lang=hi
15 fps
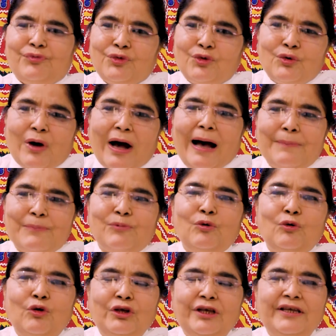तो आपको
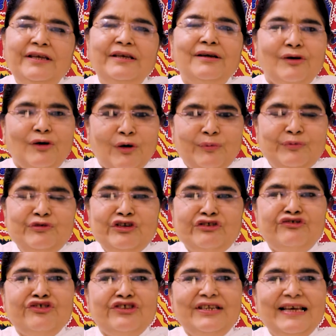कोई
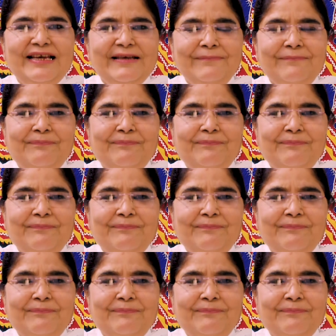ऑब्जेक्शन है